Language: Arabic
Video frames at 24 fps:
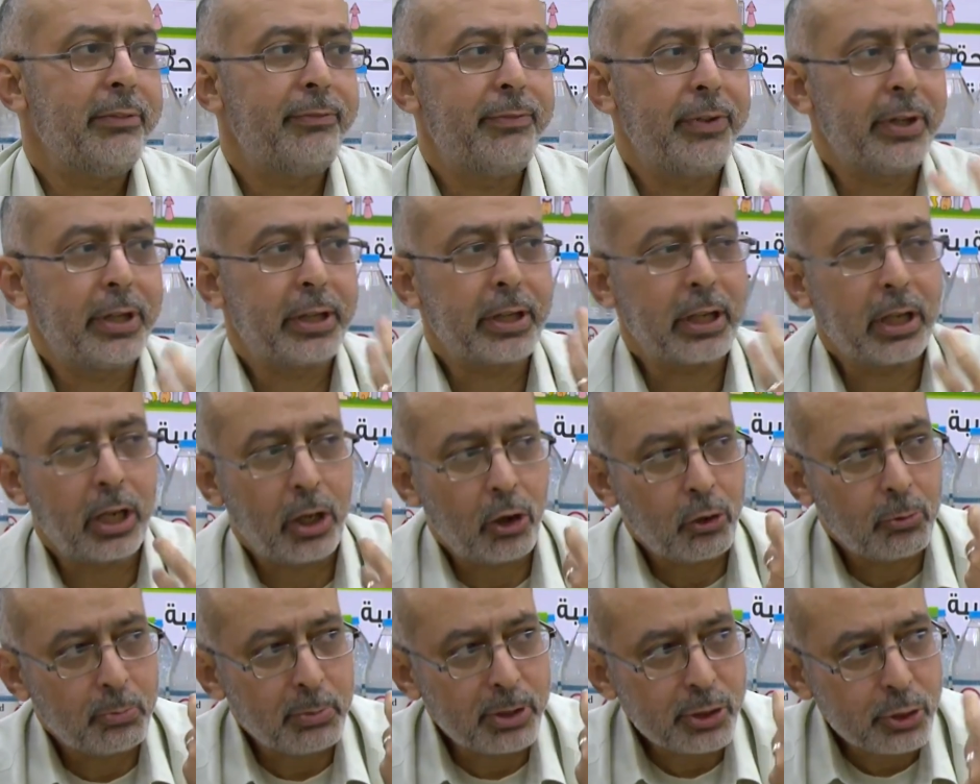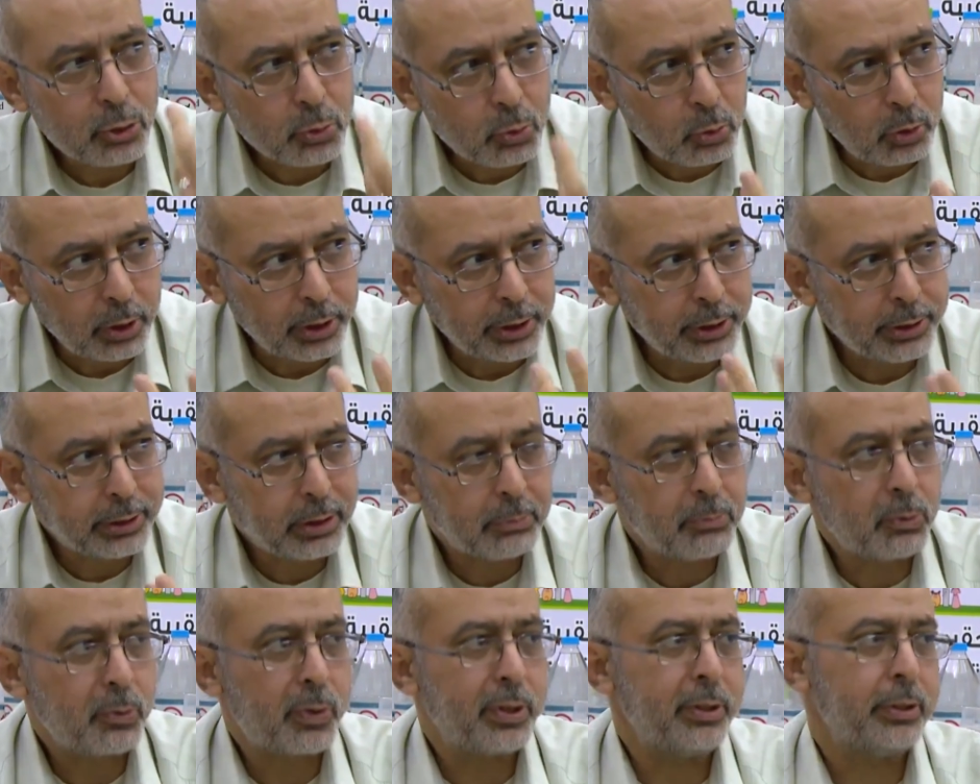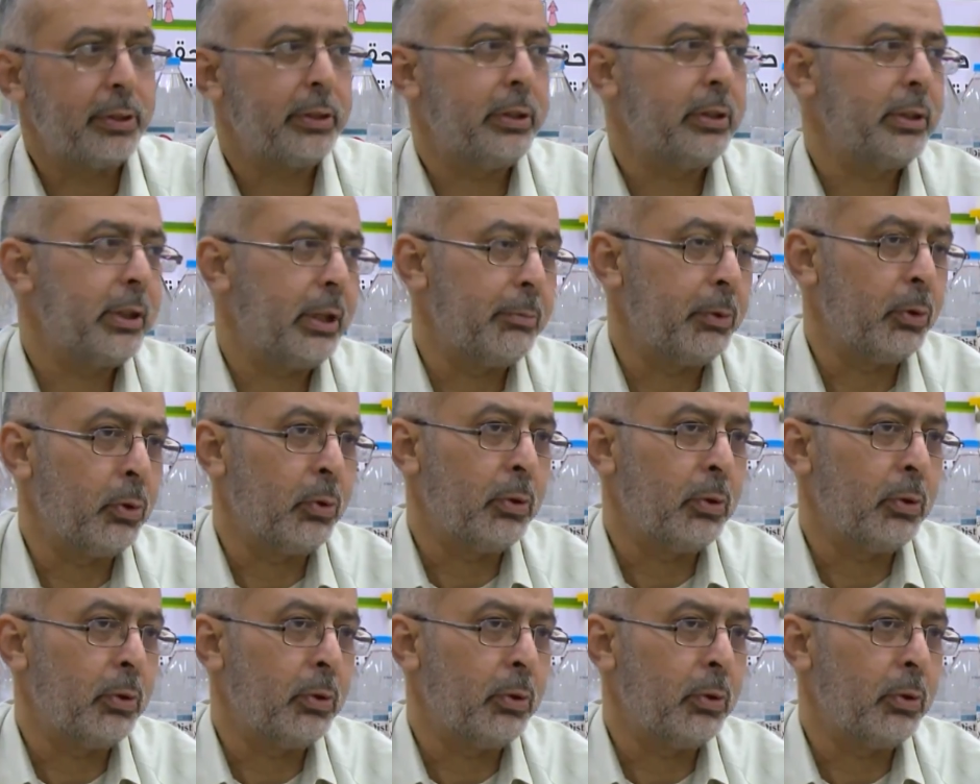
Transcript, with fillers: فكره او مشروع انت ممكن تعمله